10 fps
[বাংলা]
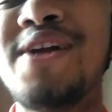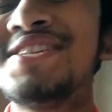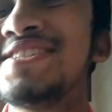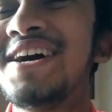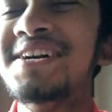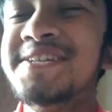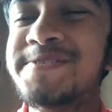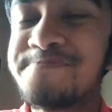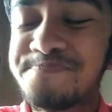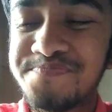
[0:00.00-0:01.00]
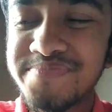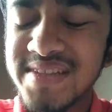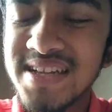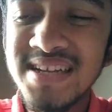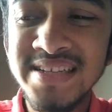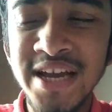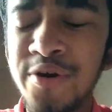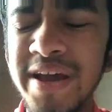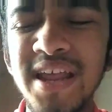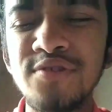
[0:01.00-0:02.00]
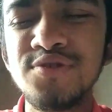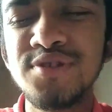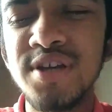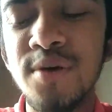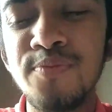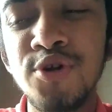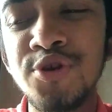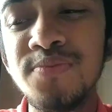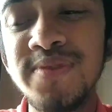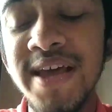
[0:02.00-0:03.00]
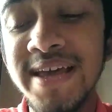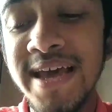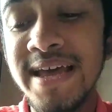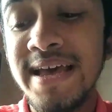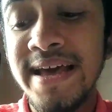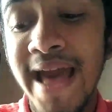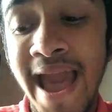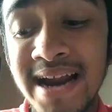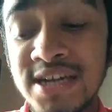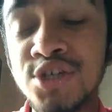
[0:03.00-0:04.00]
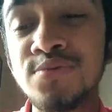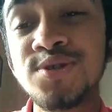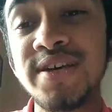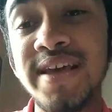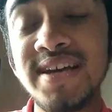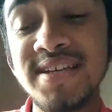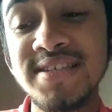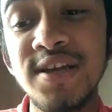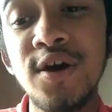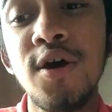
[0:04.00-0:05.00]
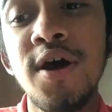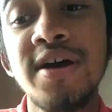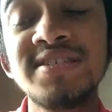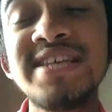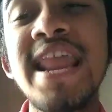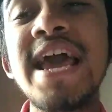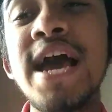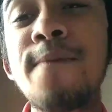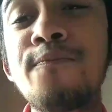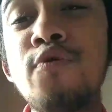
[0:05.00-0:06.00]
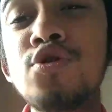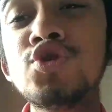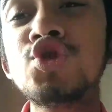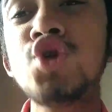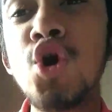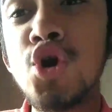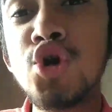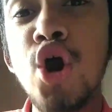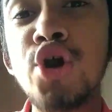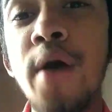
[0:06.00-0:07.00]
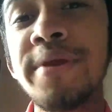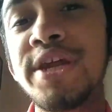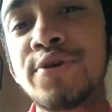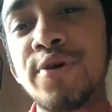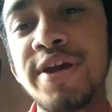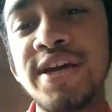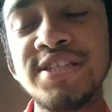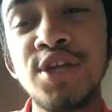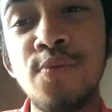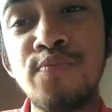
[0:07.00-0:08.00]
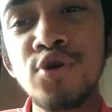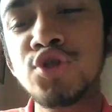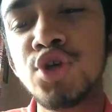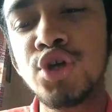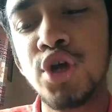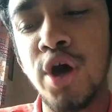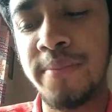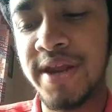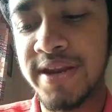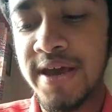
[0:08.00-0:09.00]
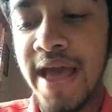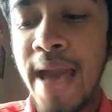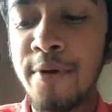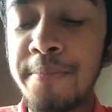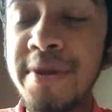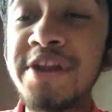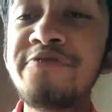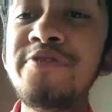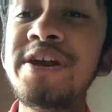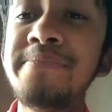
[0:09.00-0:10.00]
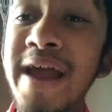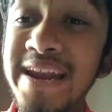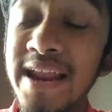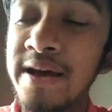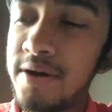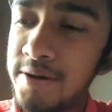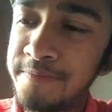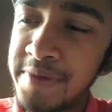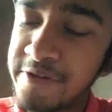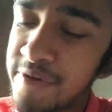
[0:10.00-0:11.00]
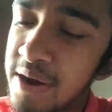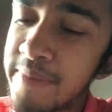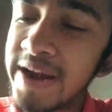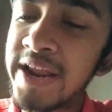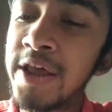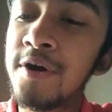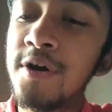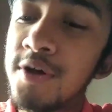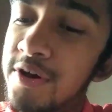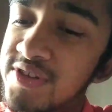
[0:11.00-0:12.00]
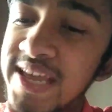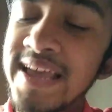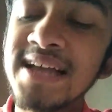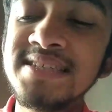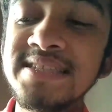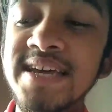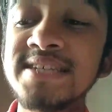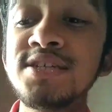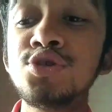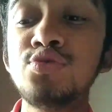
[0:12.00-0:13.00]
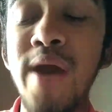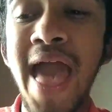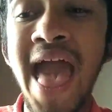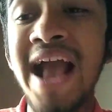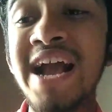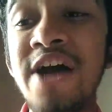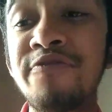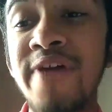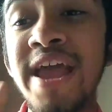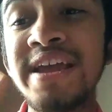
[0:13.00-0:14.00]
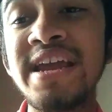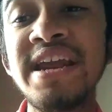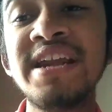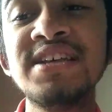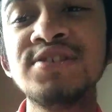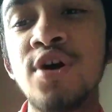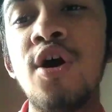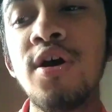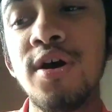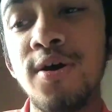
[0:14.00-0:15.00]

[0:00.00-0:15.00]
মনে আছে না যাই হোক এরা দুজন ছিল প্রথম থেকেই একটা সমস্যা দেখা যাচ্ছিল সেনেগাল প্রচণ্ড ডমিনেট করে খেলছিল প্রচণ্ড ডমিনেট এবং মিডফিল্ড ব্যাটেল মিডফিল্ড ব্যাটেলেও সেনেগাল জিতে গেছে শুধু একা ফ্র্যাঙ্কি ডিজং